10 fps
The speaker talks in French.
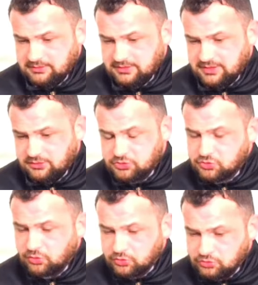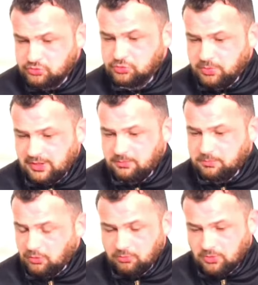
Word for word: C'était le jour de Dieu pour